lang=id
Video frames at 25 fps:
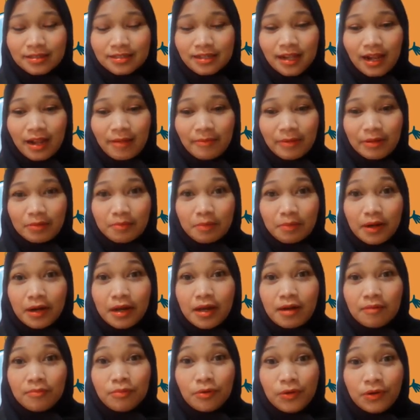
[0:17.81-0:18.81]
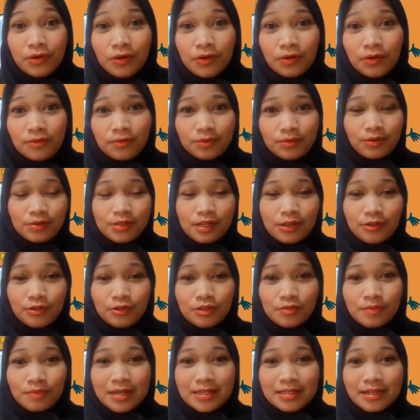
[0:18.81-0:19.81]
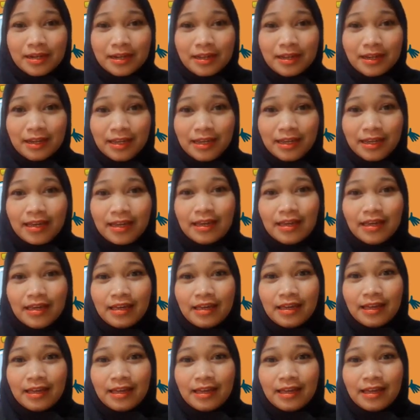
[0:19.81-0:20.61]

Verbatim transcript: Selamat bergabung untuk satu semester ini.